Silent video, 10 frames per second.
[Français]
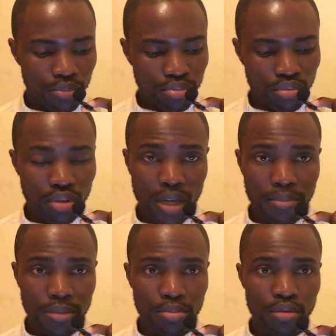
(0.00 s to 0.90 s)
pour un
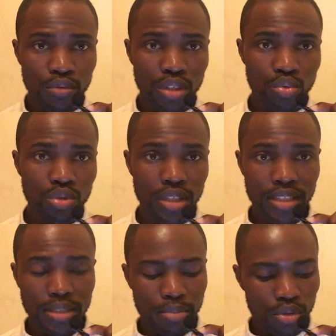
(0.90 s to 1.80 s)
petit peu vous réduire les
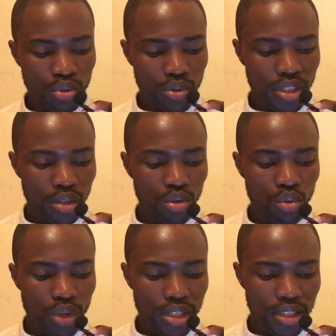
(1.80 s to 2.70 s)
dépenses concernant le
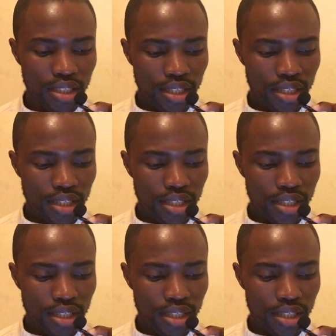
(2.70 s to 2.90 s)
loyer.